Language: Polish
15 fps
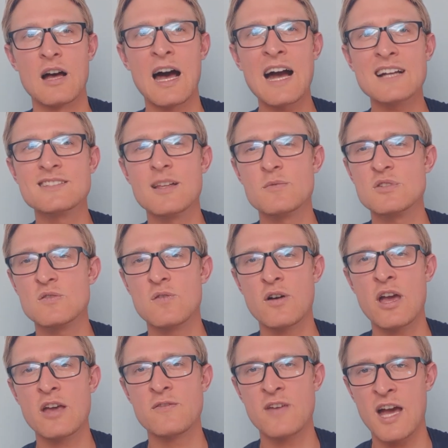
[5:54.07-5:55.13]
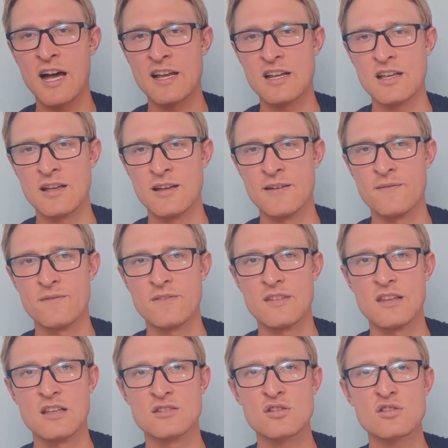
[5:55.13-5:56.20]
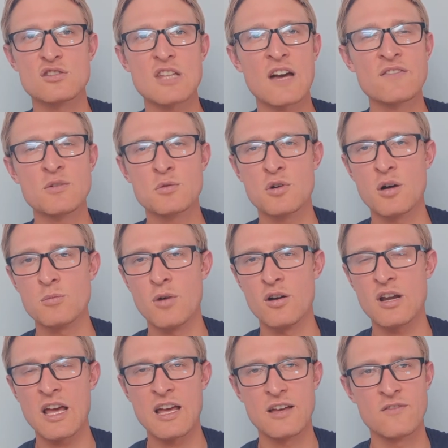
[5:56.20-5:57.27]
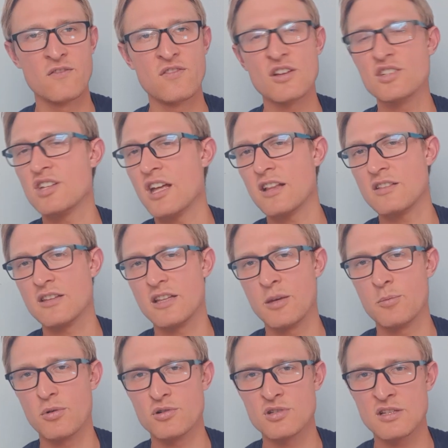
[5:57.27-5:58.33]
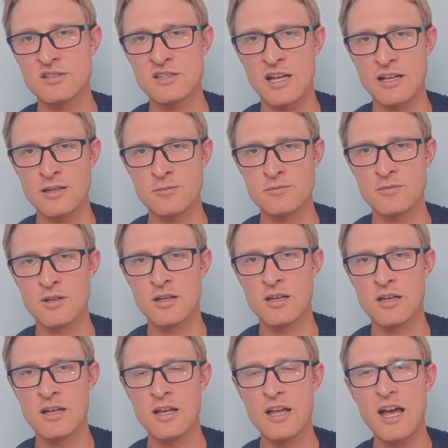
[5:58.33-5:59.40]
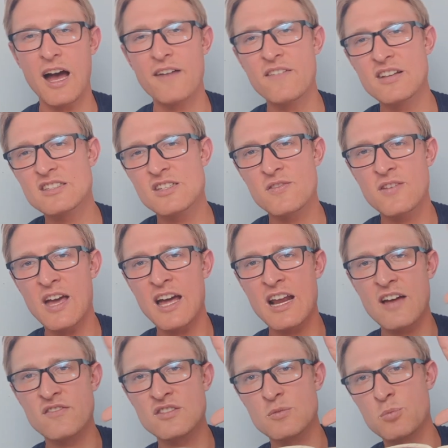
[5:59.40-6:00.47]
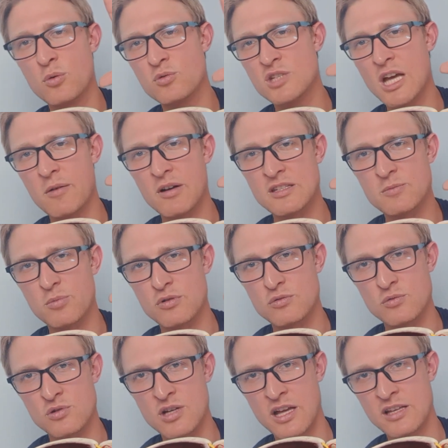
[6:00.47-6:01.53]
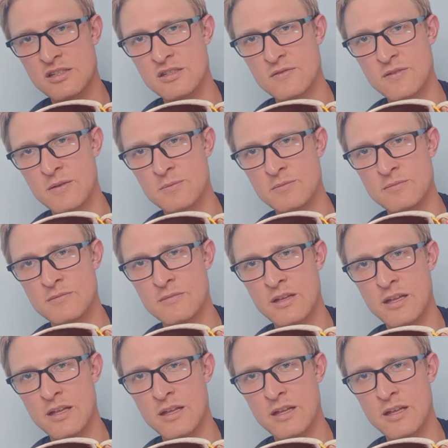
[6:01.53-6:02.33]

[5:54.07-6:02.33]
aktem swojej wiary zostawił komorę, wyszedł i poszedł za nim. A więc wiara współdziała z posłuszeństwem.